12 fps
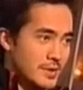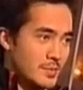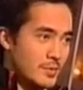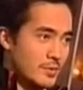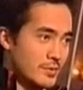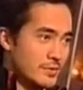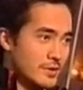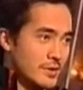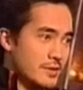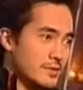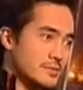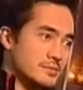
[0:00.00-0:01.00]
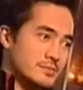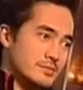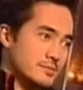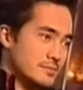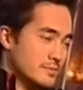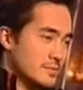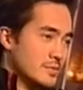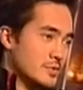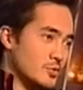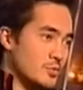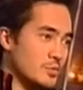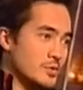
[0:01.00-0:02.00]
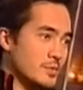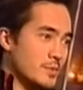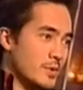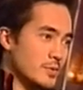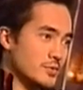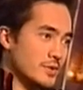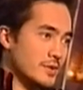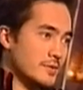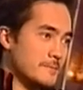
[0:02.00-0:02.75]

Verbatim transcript: дай бог, что У вас будем нет получать? никаких